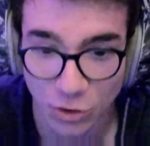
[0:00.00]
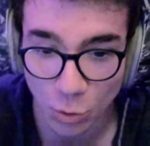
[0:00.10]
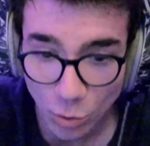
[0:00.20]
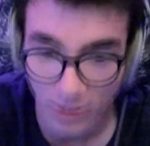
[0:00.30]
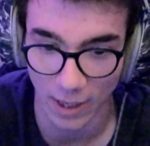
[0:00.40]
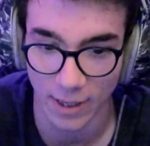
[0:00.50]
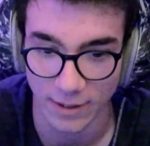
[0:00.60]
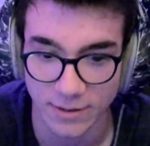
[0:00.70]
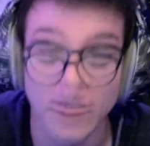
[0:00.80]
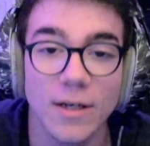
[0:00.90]
guten
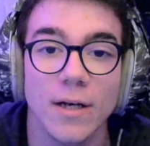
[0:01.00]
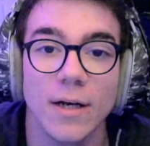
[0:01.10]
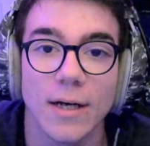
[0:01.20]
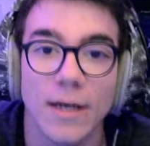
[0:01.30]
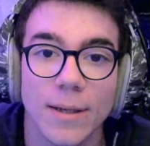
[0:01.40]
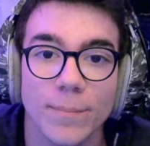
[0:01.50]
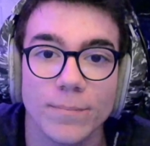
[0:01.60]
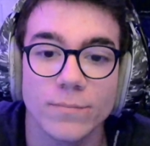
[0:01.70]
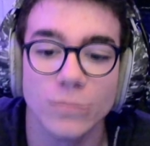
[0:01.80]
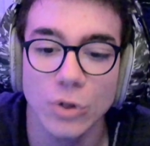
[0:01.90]
Art.
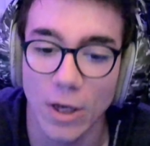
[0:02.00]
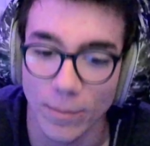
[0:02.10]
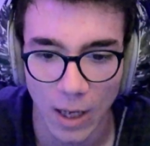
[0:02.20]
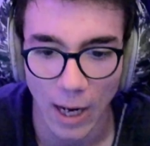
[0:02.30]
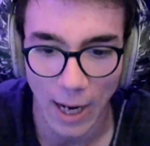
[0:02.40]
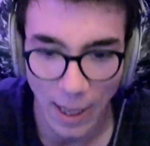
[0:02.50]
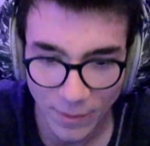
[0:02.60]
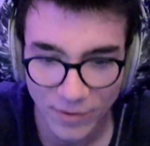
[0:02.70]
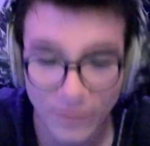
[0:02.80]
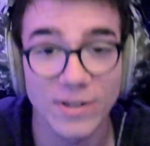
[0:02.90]
Ähm, ja.
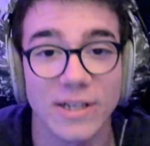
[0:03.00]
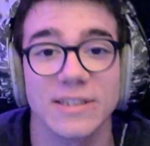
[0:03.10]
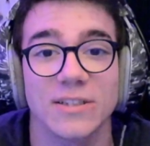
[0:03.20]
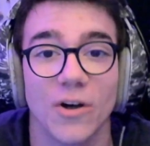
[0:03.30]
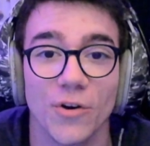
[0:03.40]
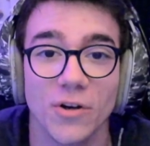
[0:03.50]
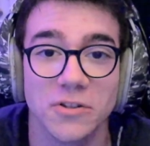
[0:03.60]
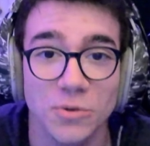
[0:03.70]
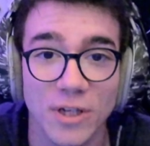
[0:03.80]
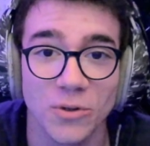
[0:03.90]
Aber wenn wir das jetzt auch noch
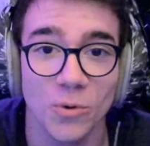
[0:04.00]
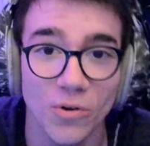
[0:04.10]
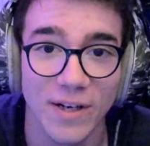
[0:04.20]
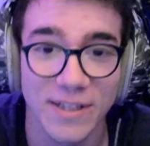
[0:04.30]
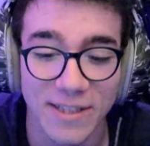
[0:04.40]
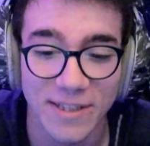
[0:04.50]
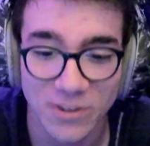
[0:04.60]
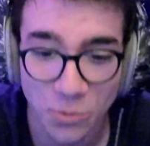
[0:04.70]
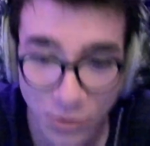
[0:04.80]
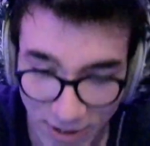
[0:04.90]
zu der Tonqualität
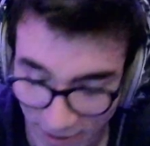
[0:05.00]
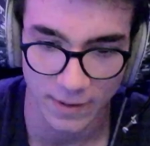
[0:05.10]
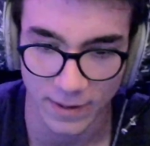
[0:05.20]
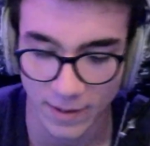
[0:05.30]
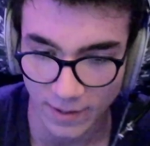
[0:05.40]
dazu sehen,